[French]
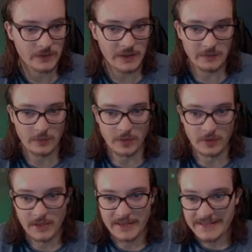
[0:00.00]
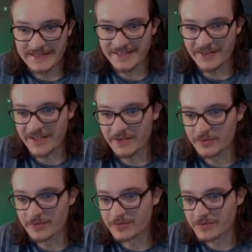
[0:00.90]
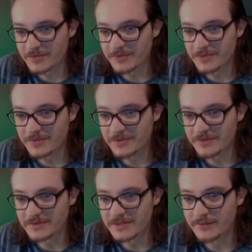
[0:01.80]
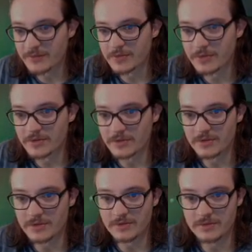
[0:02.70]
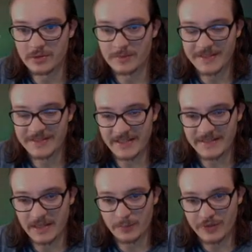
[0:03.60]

excluant. C'est vrai que euh, niveau euh, commercial, c'est un peu